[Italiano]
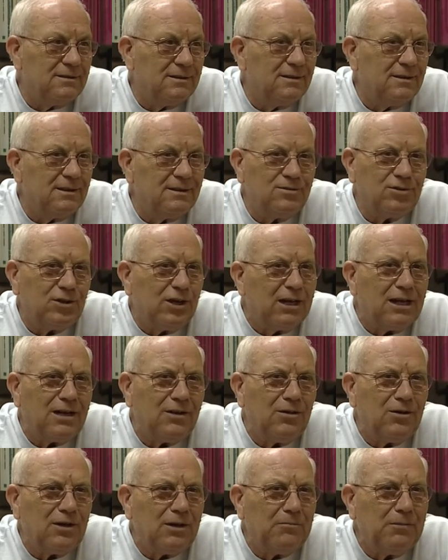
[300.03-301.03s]
eh, c'era
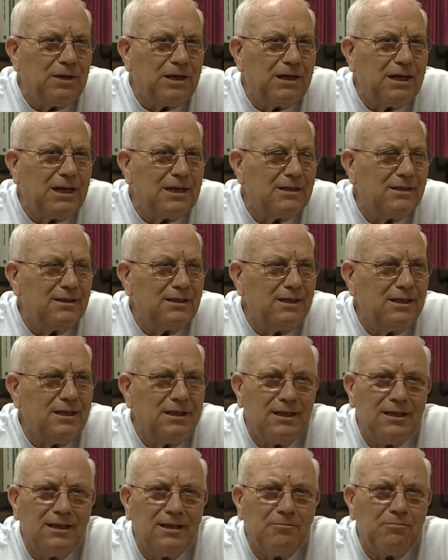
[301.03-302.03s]
allora
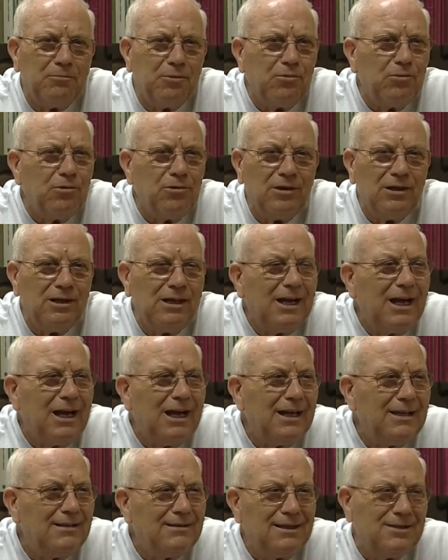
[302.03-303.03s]
Bernardini,
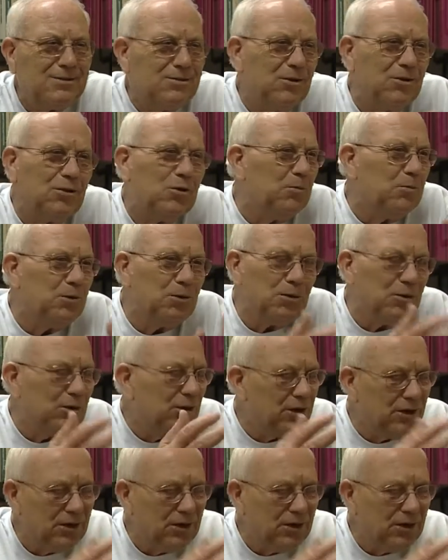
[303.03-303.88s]
Pulga, adesso i nomi non li